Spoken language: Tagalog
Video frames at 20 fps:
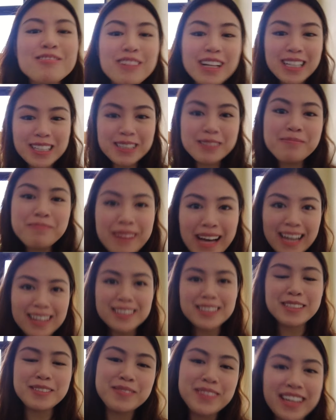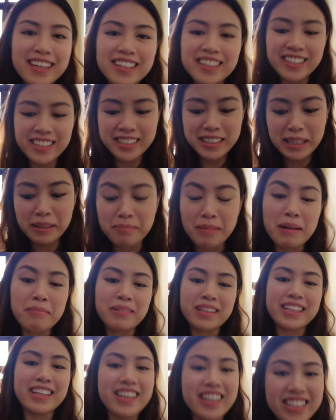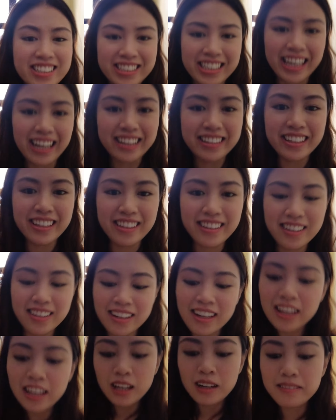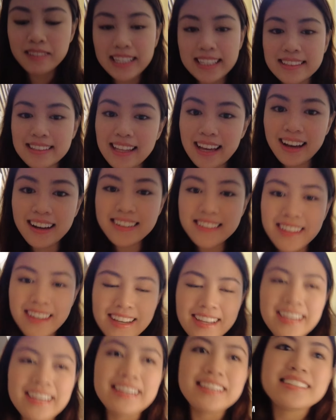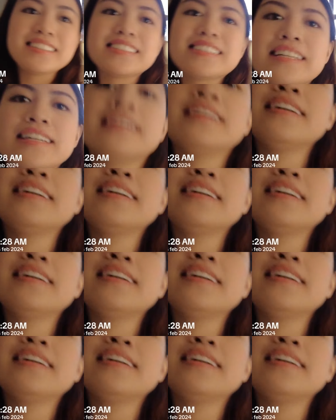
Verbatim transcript: Welcome back to my nagmamadaling channel. Wait lang, guys.